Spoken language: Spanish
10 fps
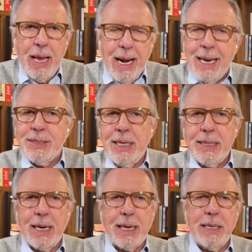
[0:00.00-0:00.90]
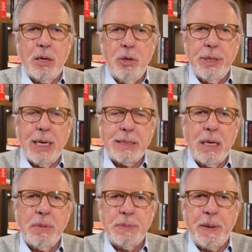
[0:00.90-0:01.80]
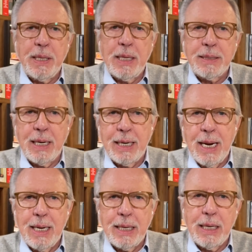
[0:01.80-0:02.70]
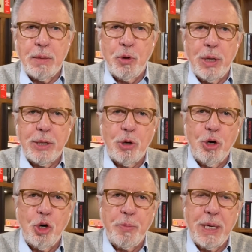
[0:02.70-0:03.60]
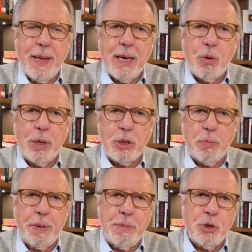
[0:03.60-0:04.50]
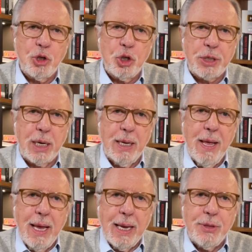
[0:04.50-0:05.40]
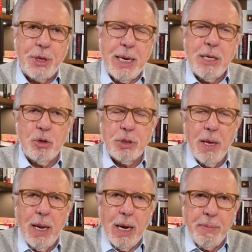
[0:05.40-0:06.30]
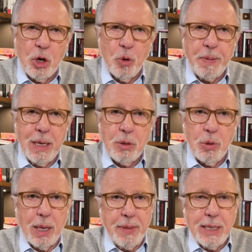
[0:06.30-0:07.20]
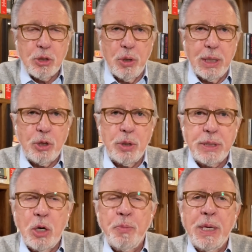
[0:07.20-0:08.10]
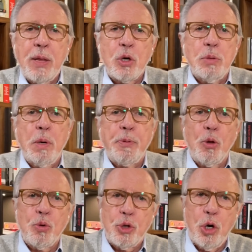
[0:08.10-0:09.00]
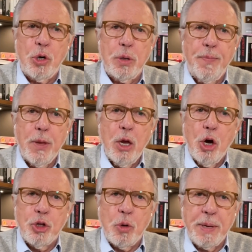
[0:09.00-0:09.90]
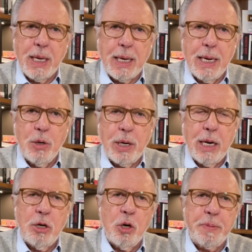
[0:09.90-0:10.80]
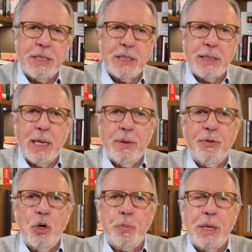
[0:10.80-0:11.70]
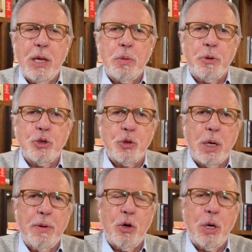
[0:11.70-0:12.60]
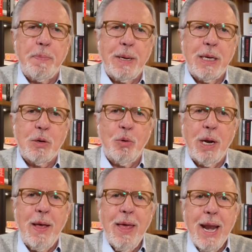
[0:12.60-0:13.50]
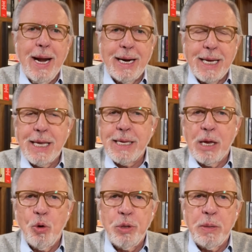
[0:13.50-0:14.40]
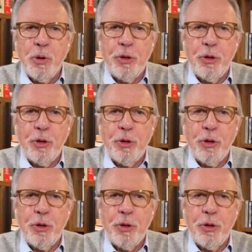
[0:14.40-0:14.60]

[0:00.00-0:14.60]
La cinta El Callejón de las Almas Perdidas del gran Guillermo del Toro, nominada a cuatro premios Oscar, entre ellos la mejor película. De hecho, del Toro está nominado como productor. Otro mexicano, Carlos López Estrada, fue nominado por su trabajo en la película Raya y el último